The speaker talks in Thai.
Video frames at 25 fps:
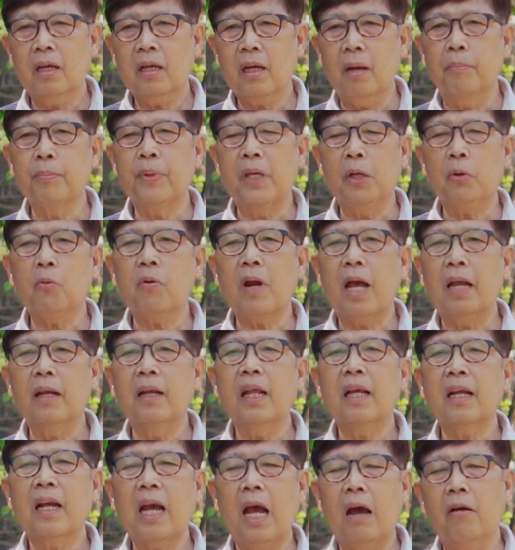คัมภีร์กุรอาน
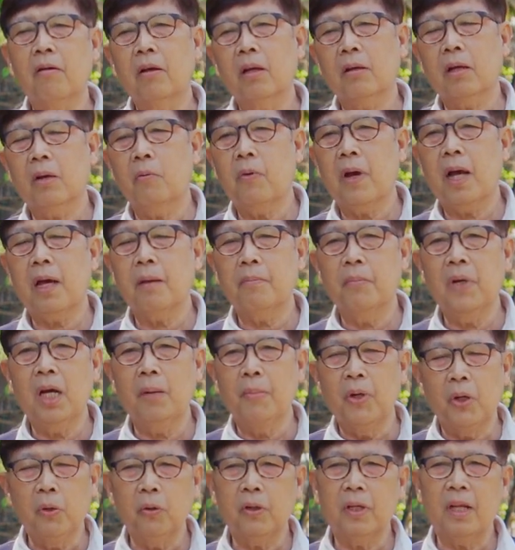ได้กล่าวว่าเมื่อ
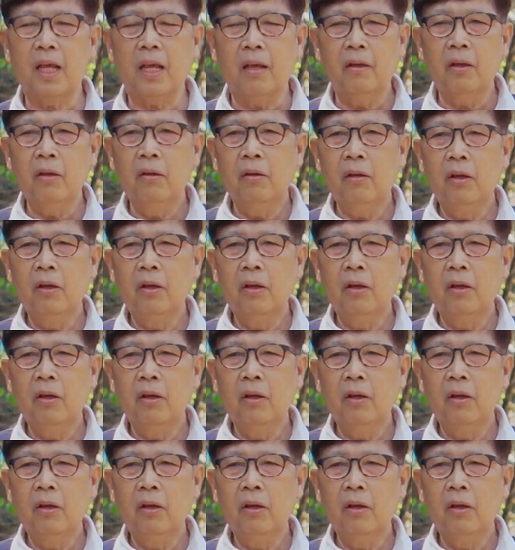มนุษย์เนี่ย